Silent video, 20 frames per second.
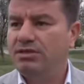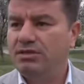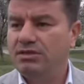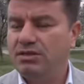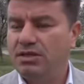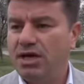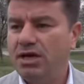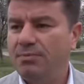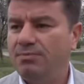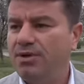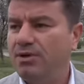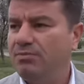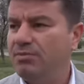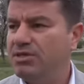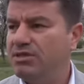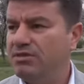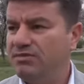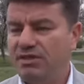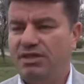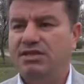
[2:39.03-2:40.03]

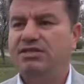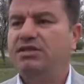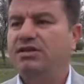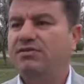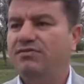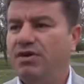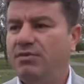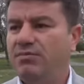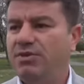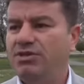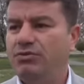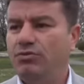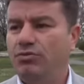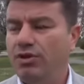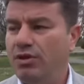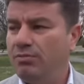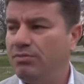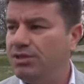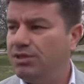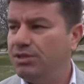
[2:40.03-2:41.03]
sahiplenmesi ve destek vermesi
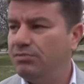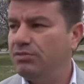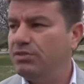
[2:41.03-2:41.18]
önemli ki